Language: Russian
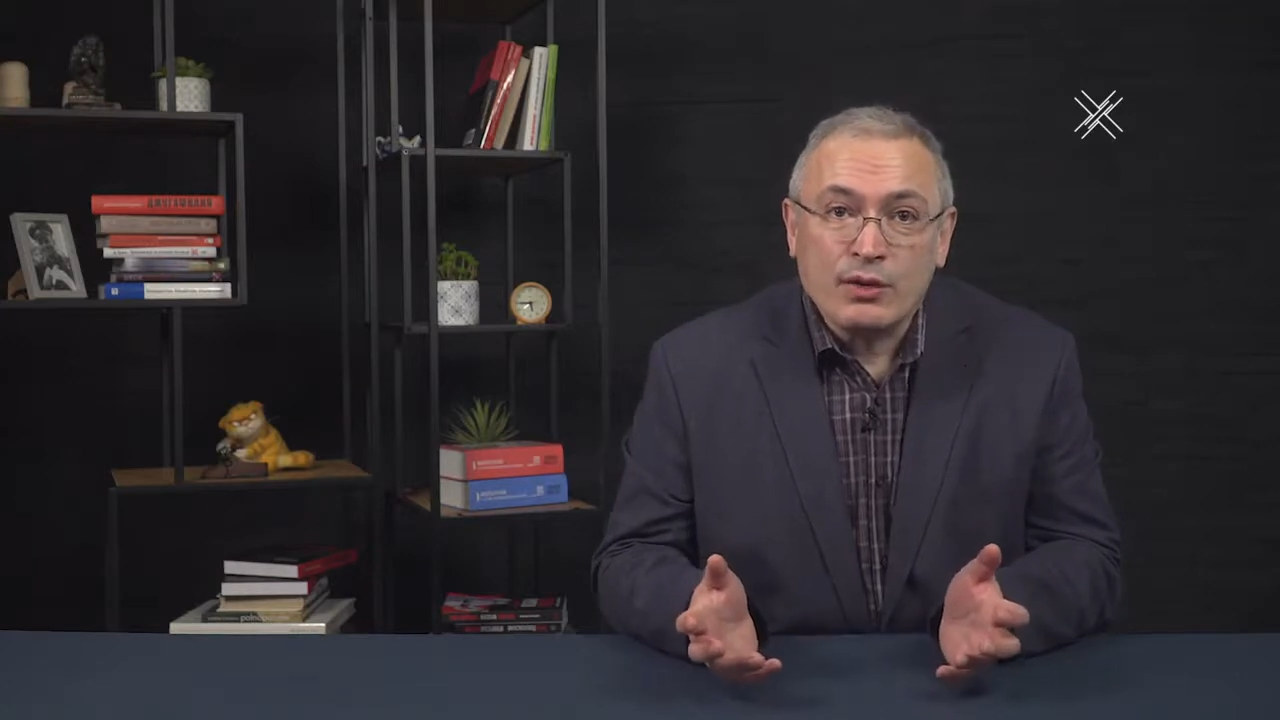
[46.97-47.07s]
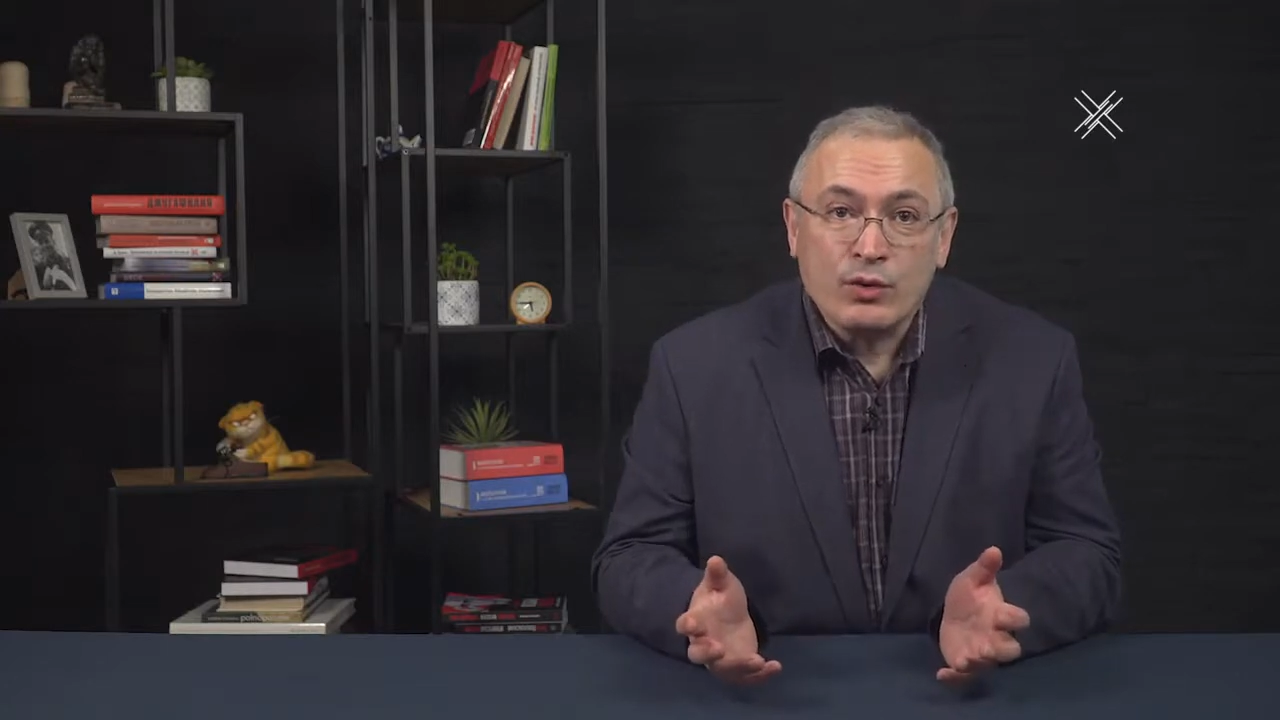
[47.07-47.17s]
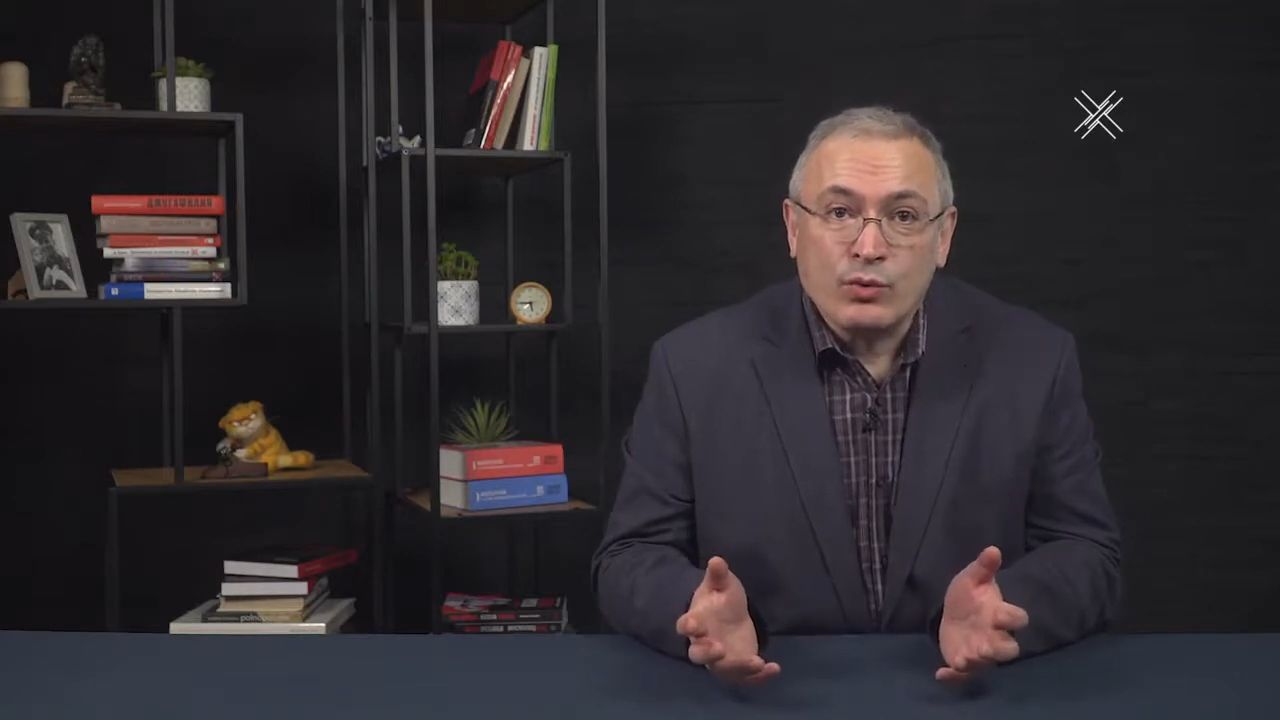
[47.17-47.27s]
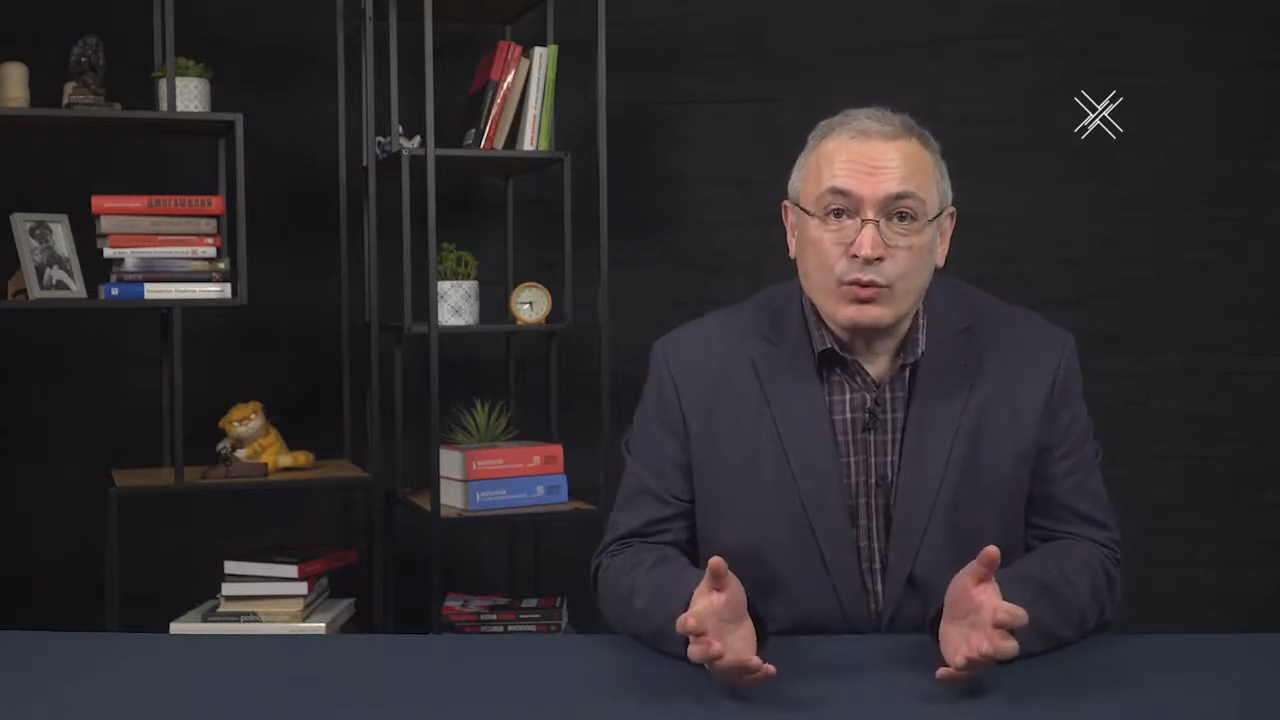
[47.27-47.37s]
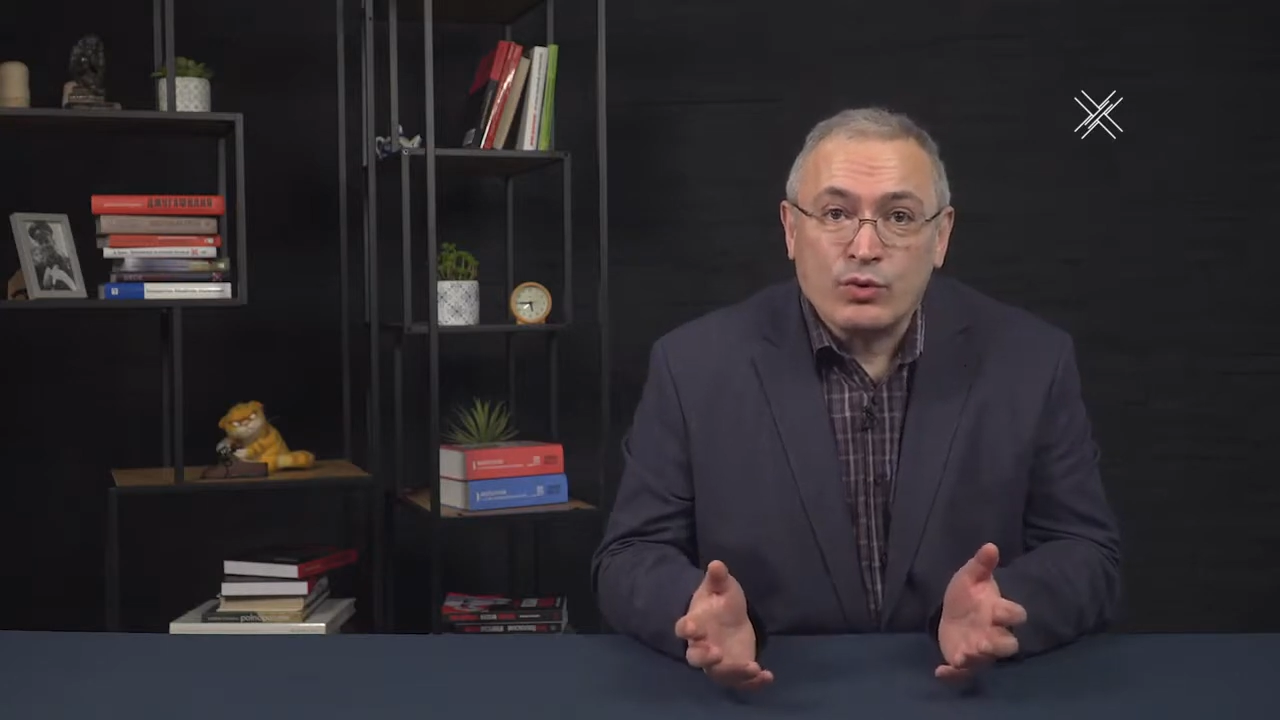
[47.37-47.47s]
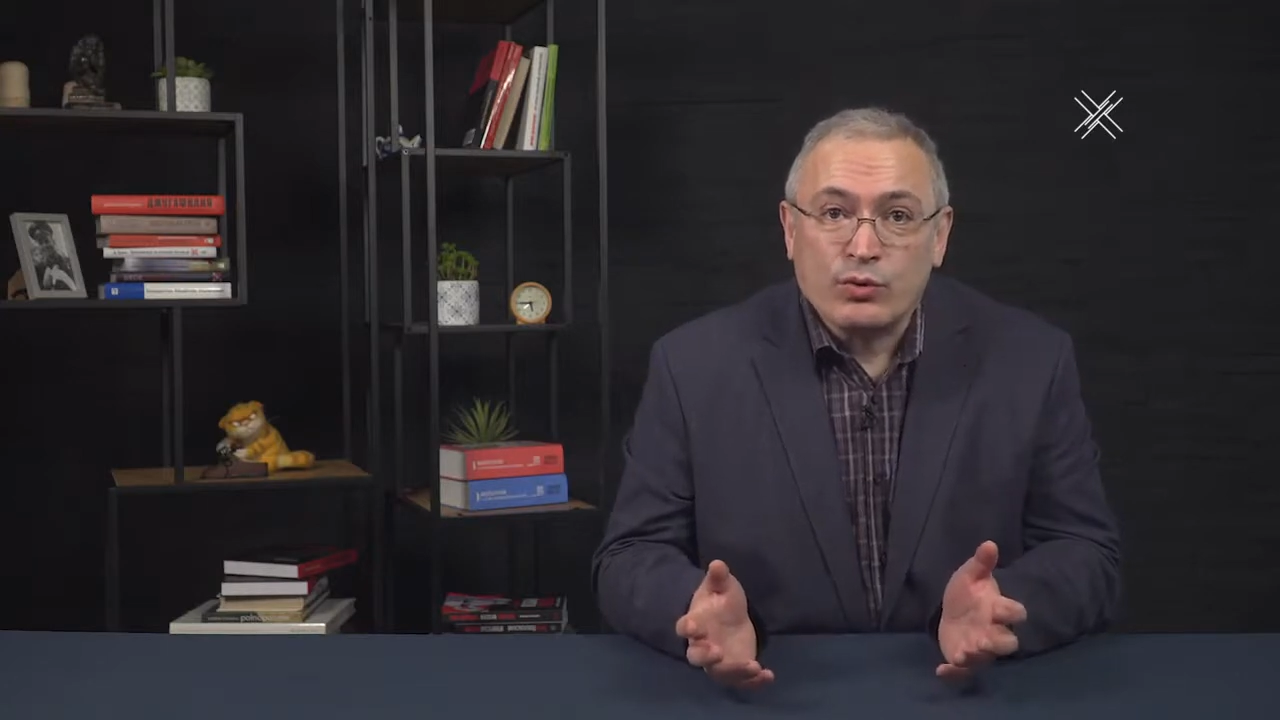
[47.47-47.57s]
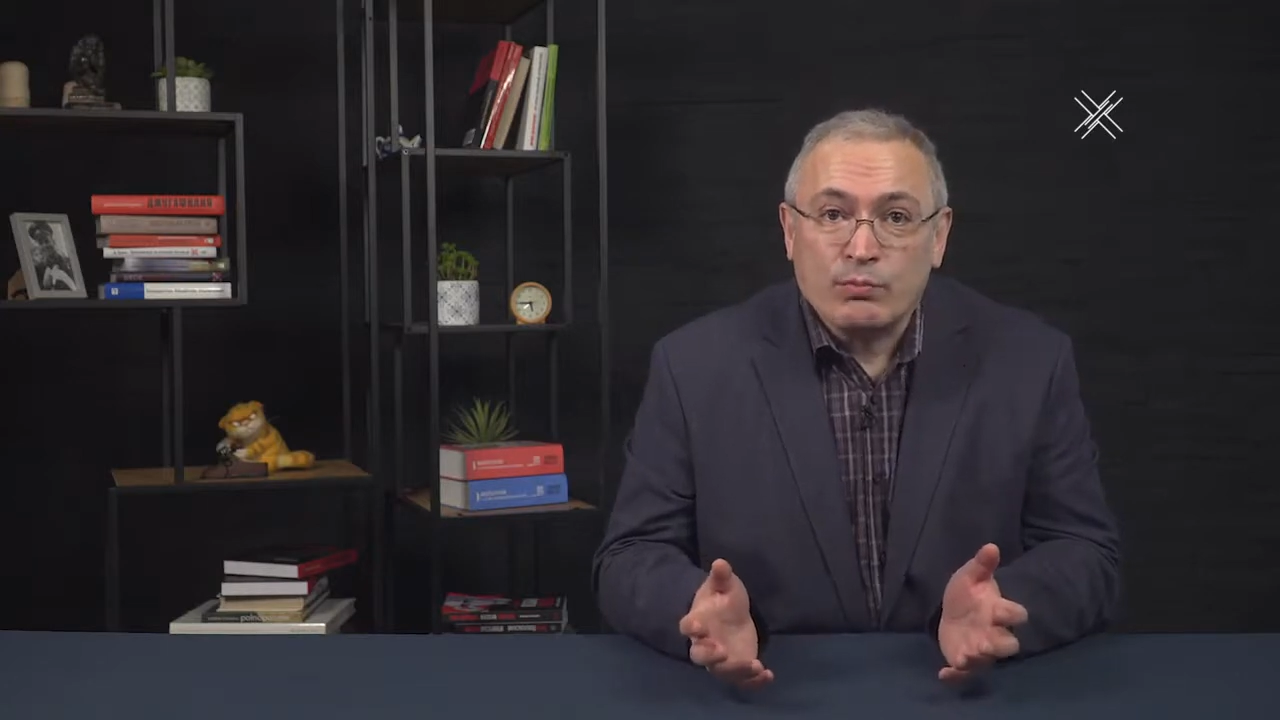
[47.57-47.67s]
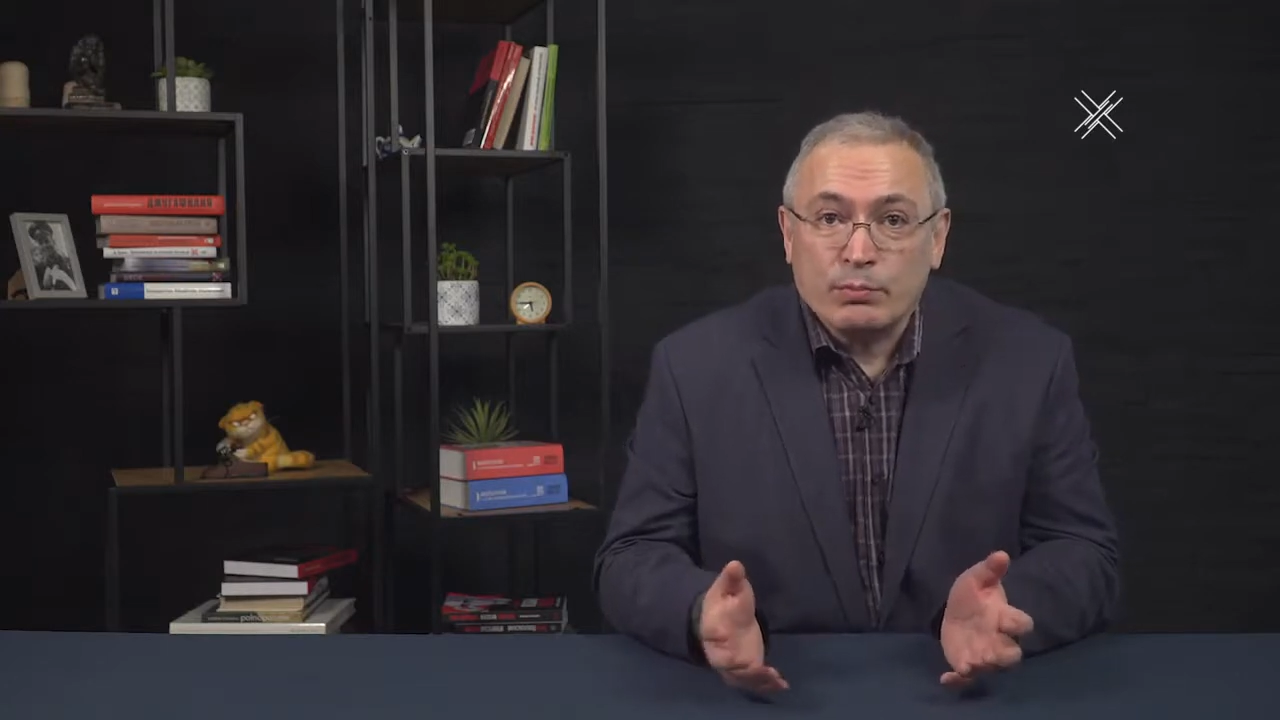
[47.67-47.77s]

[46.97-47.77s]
Конституцию?